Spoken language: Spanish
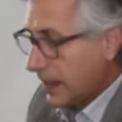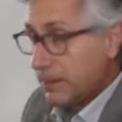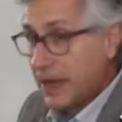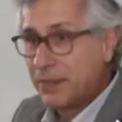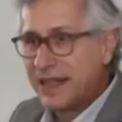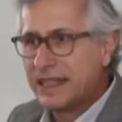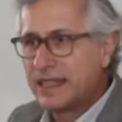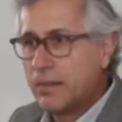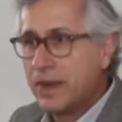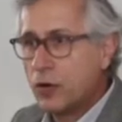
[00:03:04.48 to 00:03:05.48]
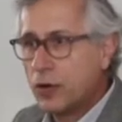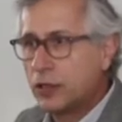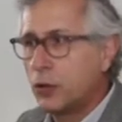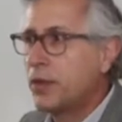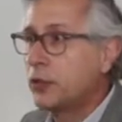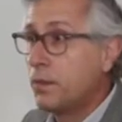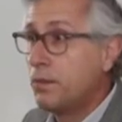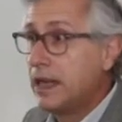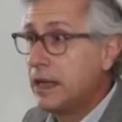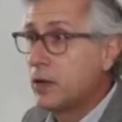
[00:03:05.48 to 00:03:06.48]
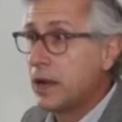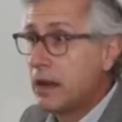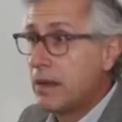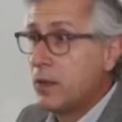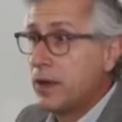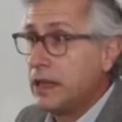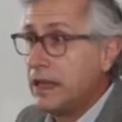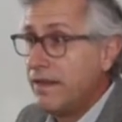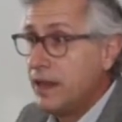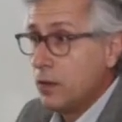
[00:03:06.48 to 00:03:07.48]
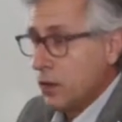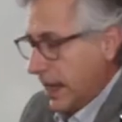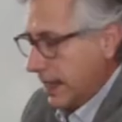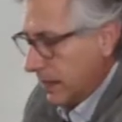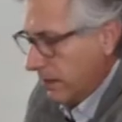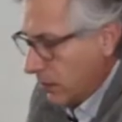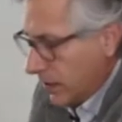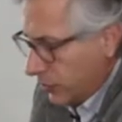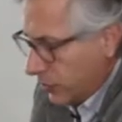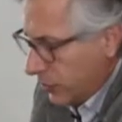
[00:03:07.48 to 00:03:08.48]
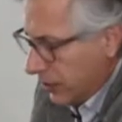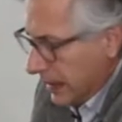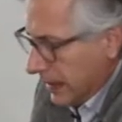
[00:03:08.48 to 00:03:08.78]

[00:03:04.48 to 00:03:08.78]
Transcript: Para precisar mejor este objeto empírico que llamamos individuo e individuación,